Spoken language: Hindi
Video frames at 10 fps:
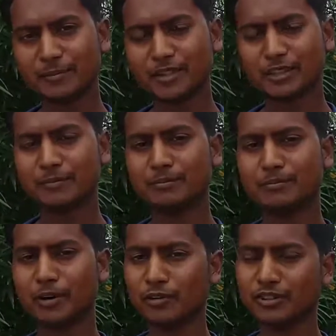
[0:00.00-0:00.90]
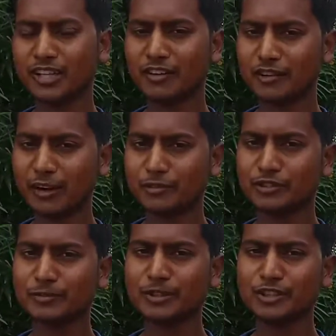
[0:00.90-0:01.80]
आप तक पहुंच जाए और आप
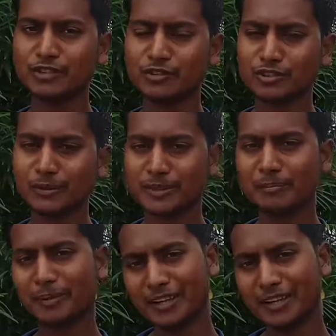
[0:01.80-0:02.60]
उस वीडियो को सबसे